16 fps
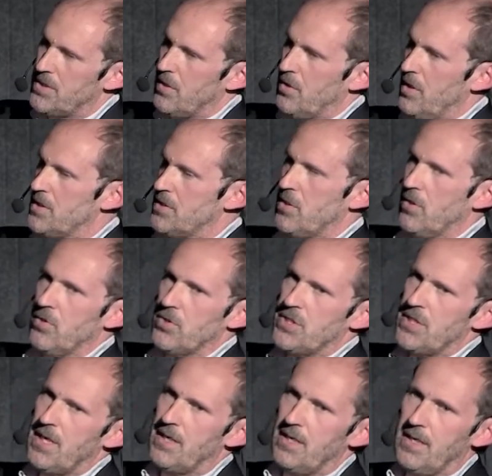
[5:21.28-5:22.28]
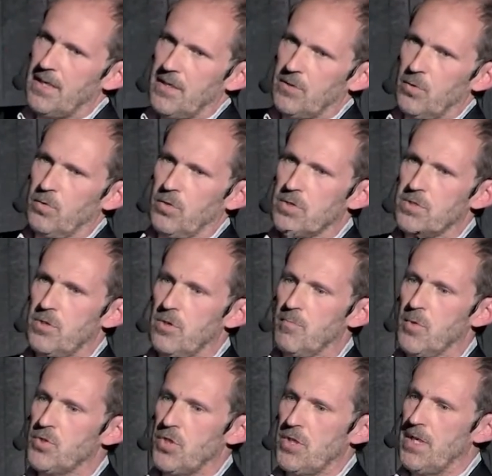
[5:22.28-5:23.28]
la circolazione oceanica tutto si
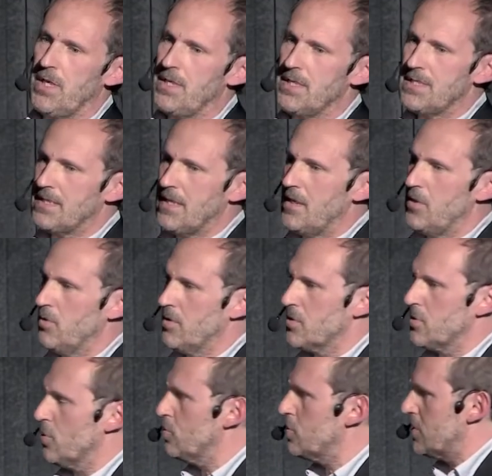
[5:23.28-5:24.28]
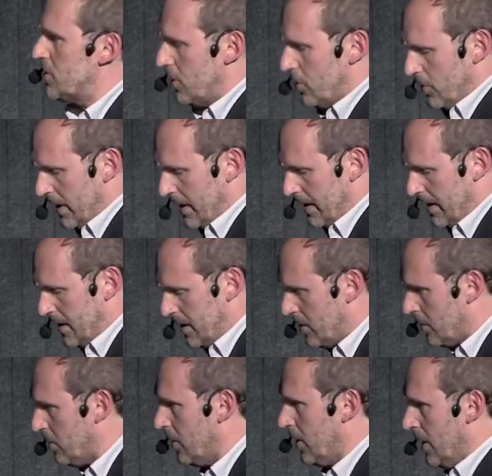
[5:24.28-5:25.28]
omogeneizza in una soluzione che
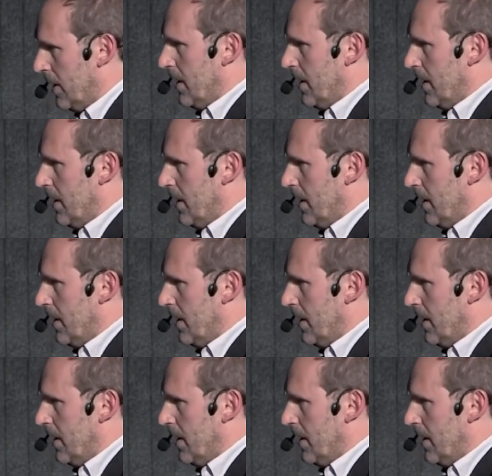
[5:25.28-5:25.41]
io,